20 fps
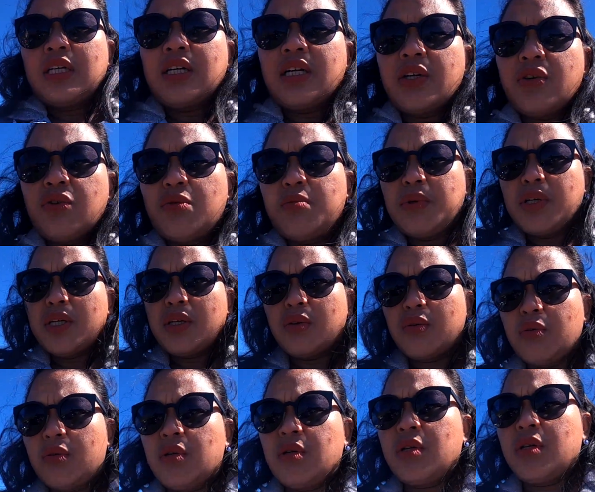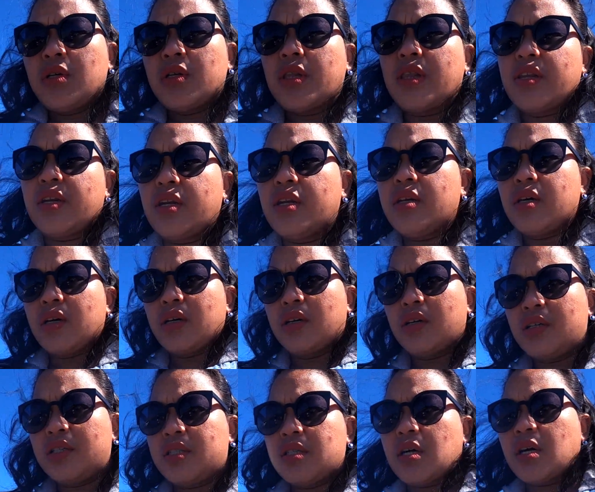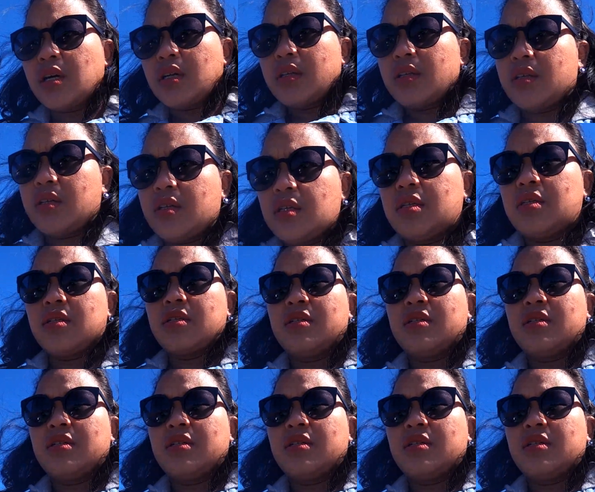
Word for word: ngayon meron 3 dollars ata